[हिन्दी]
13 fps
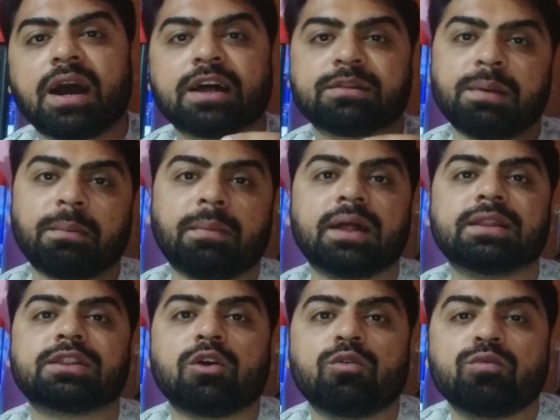हाथ मैं
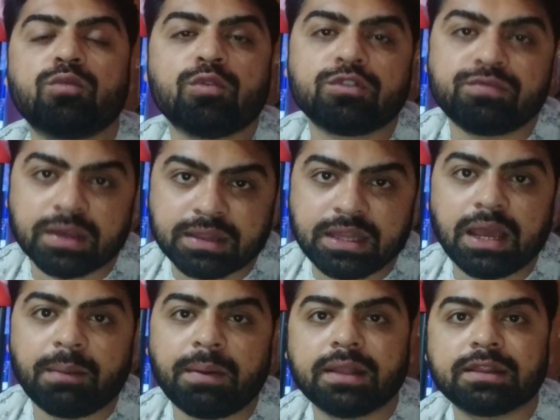मानता हूँ वो उस व्यक्ति
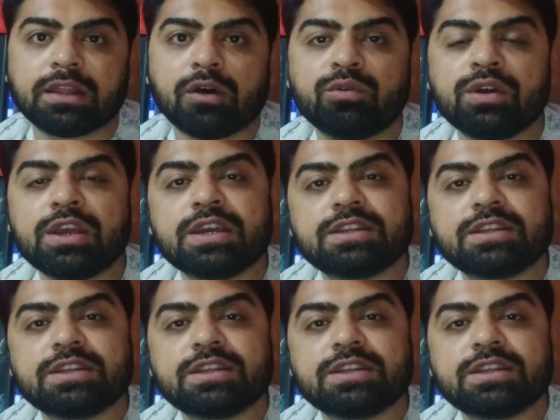का मानता हूँ